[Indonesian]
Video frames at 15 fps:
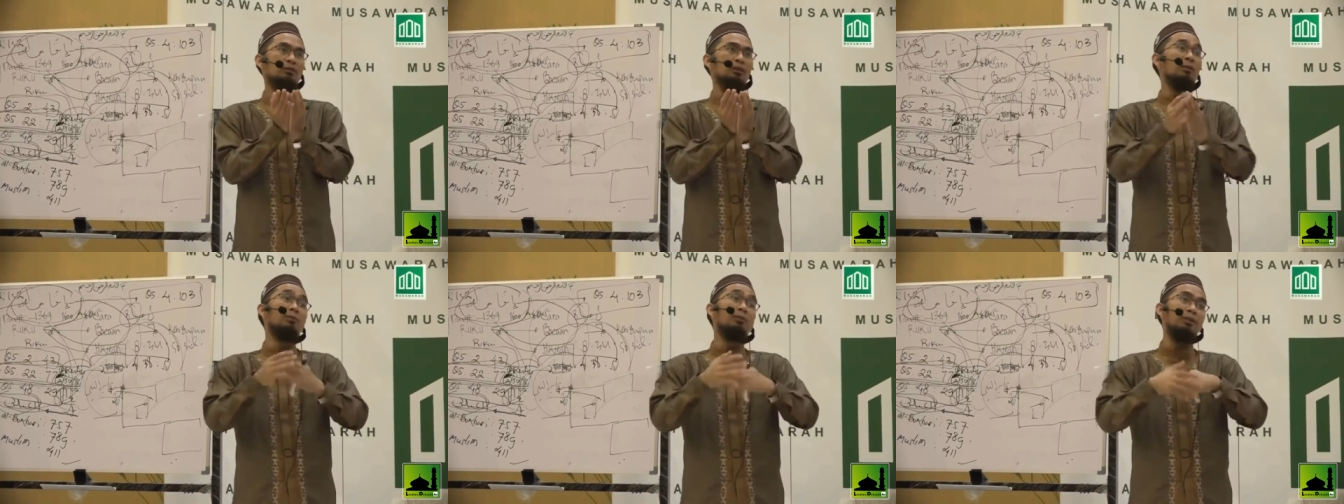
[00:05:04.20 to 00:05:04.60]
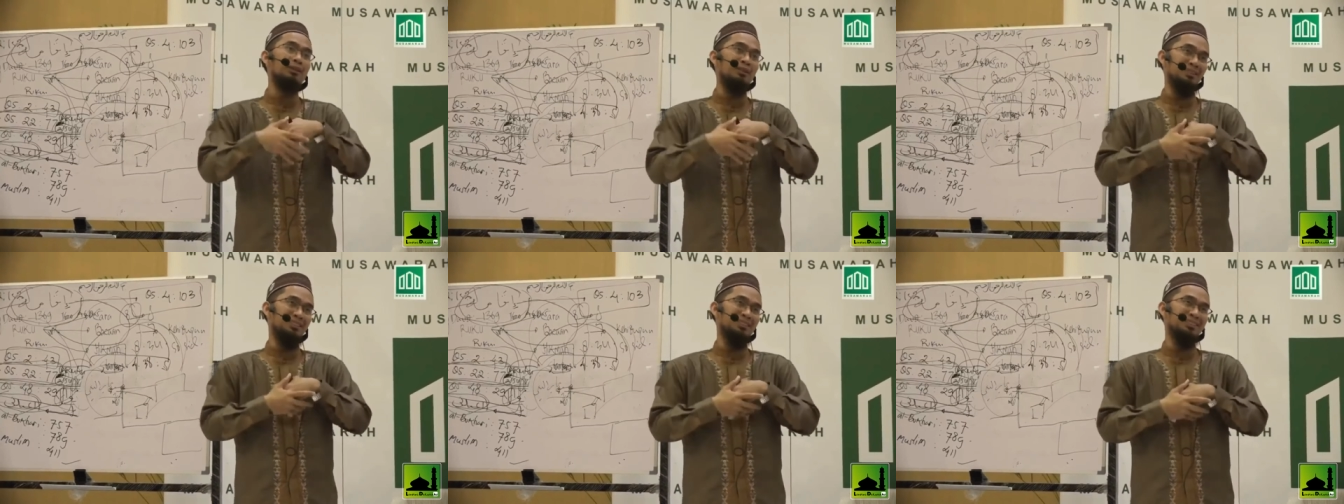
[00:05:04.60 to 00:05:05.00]
Nabi
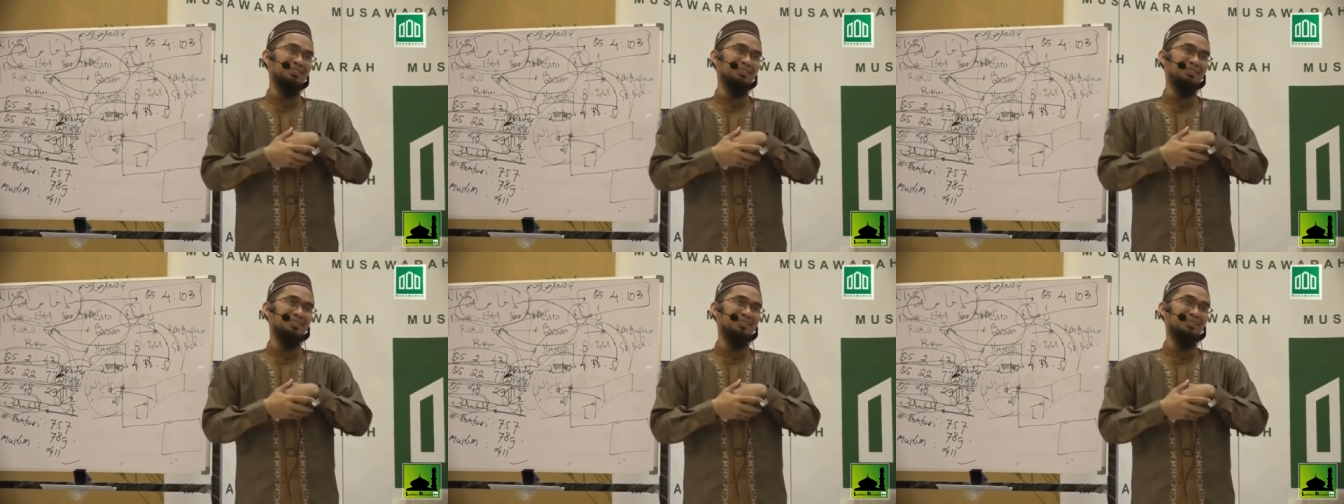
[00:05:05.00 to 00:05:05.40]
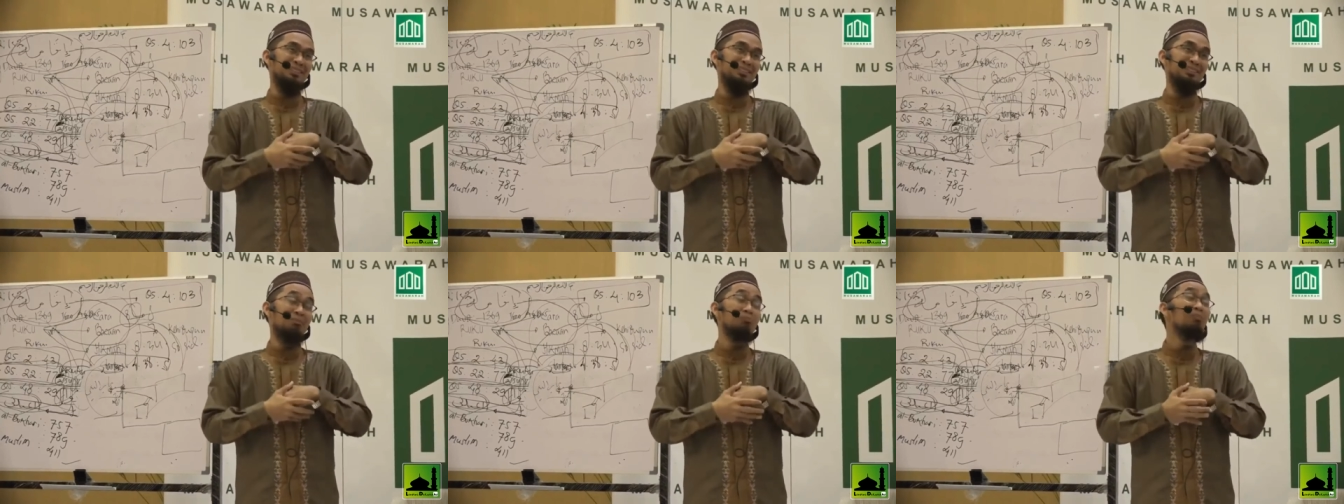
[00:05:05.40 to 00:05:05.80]
berhenti.
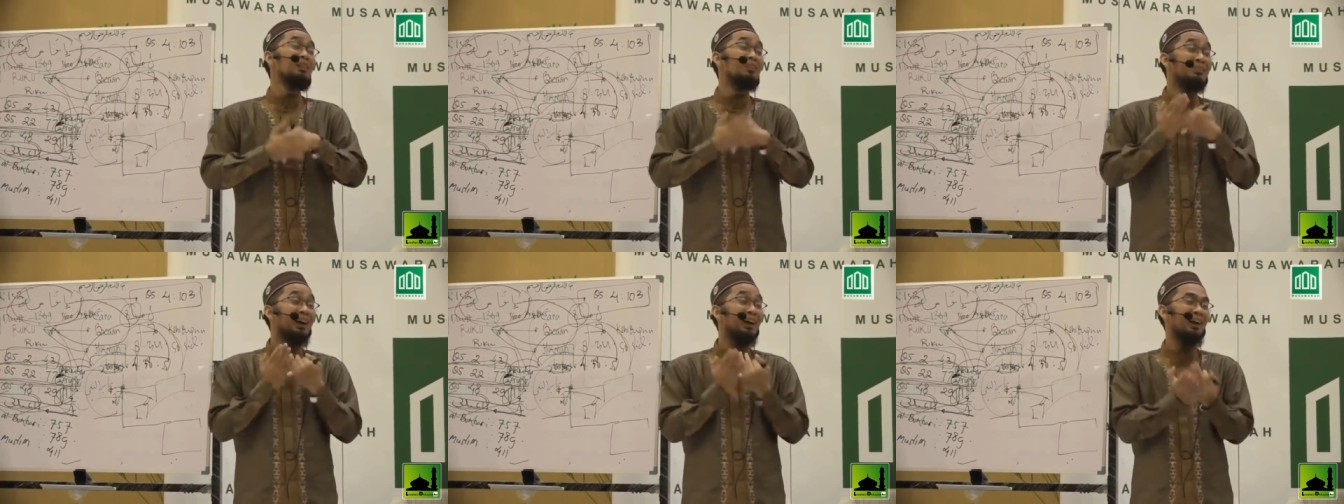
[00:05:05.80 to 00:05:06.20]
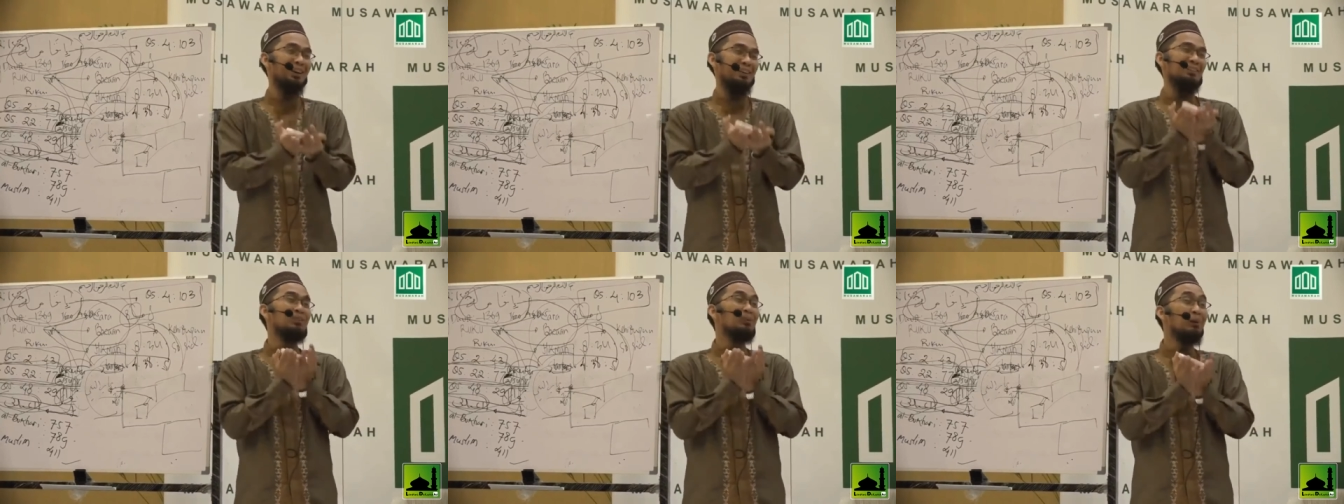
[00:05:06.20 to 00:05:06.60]
Minta
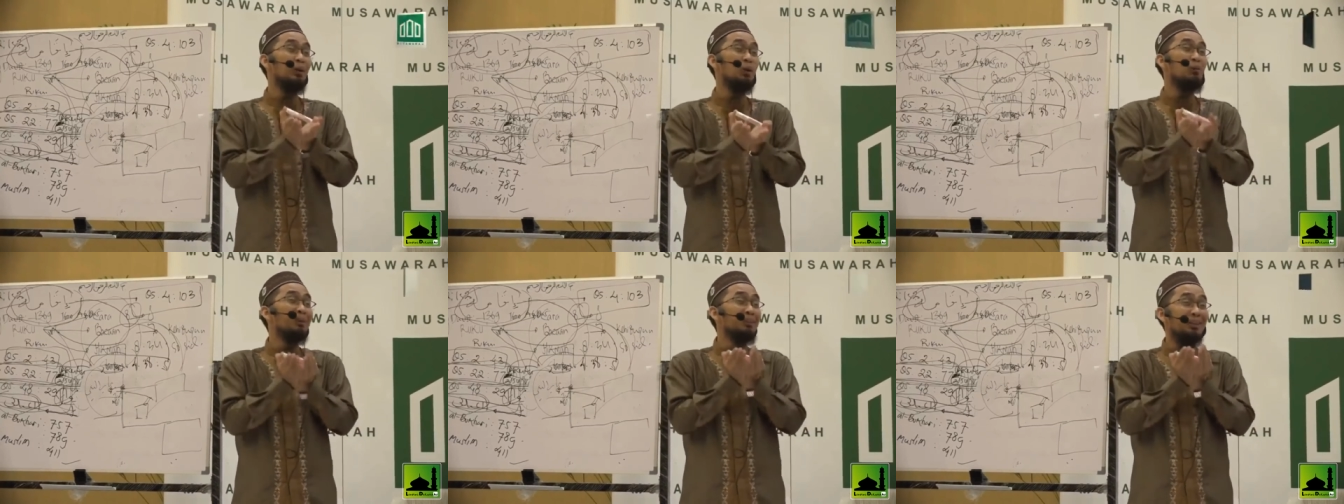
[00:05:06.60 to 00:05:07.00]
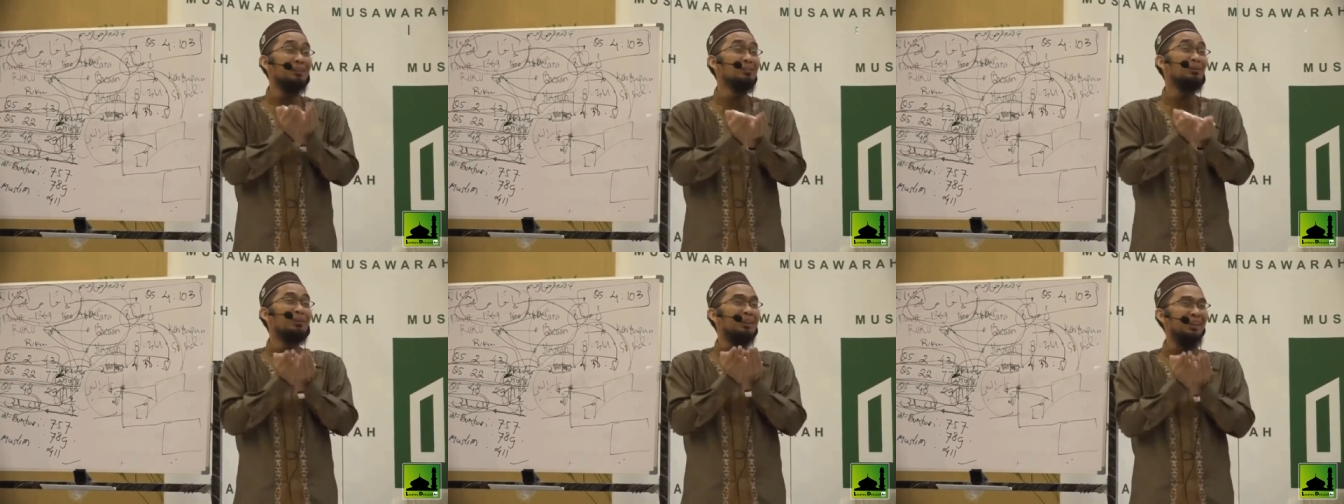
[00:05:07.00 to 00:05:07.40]
supaya umatnya ke
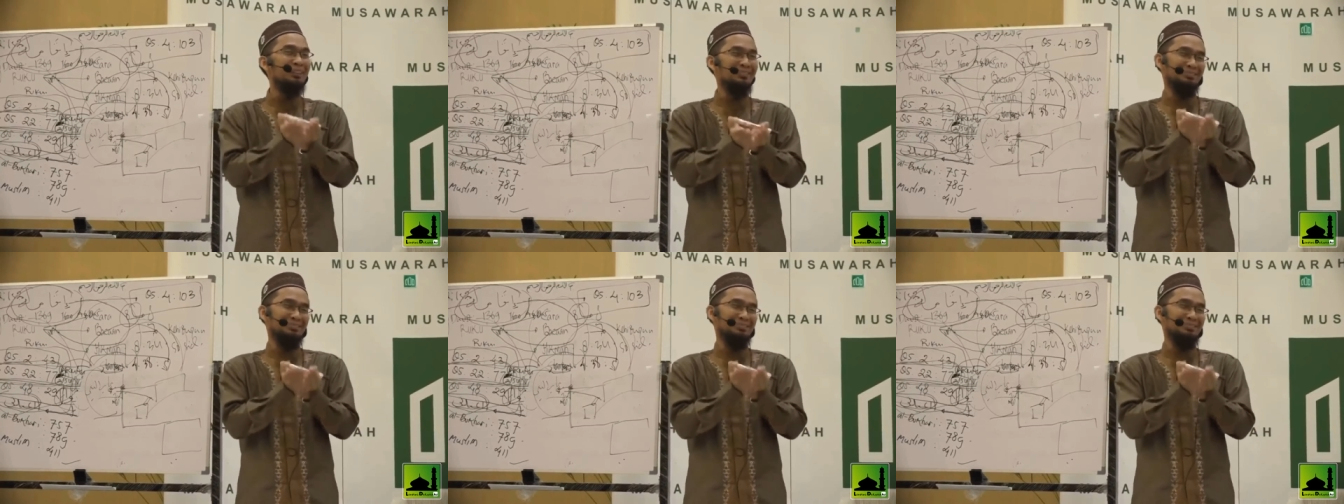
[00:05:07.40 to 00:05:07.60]
surga.